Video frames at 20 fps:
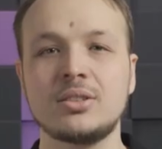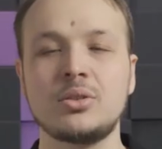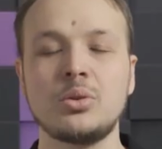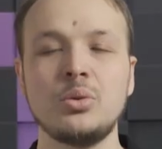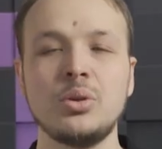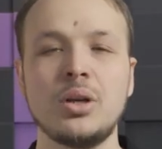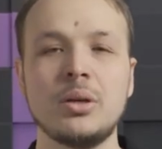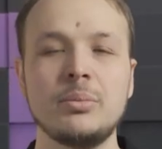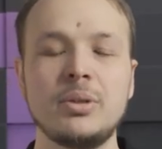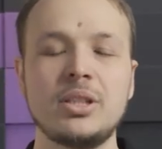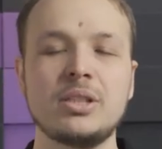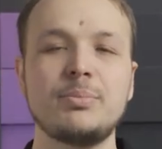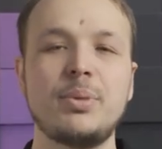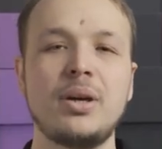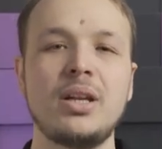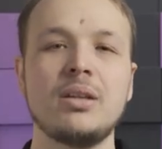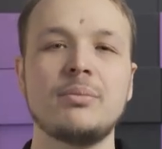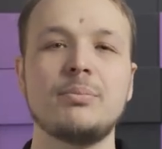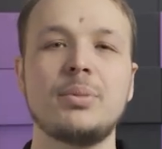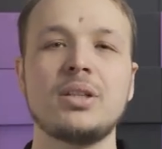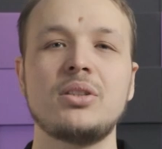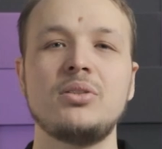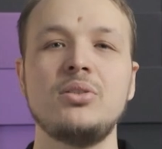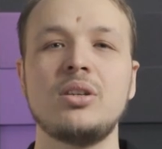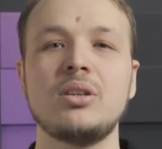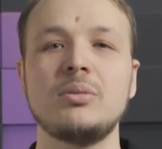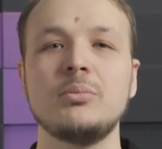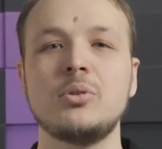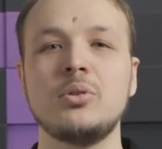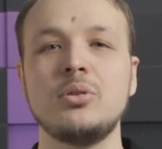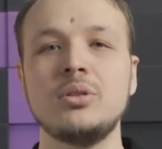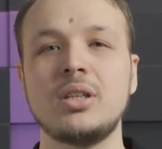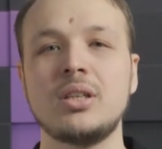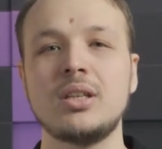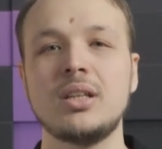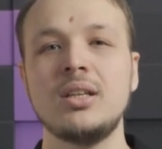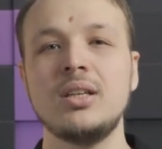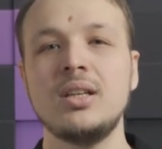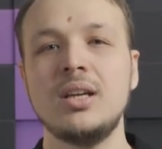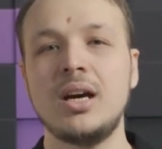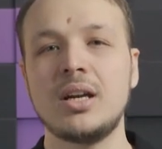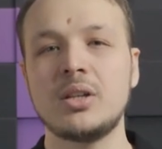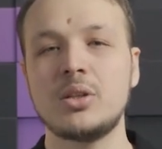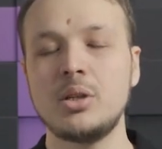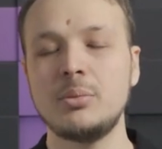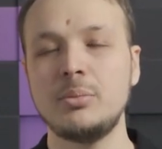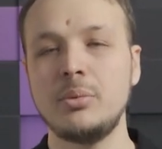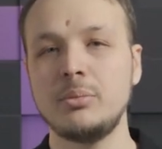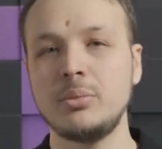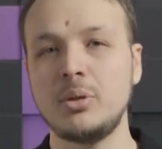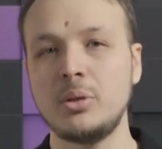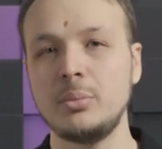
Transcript: с другом и спарринг-партнером Конора Артемом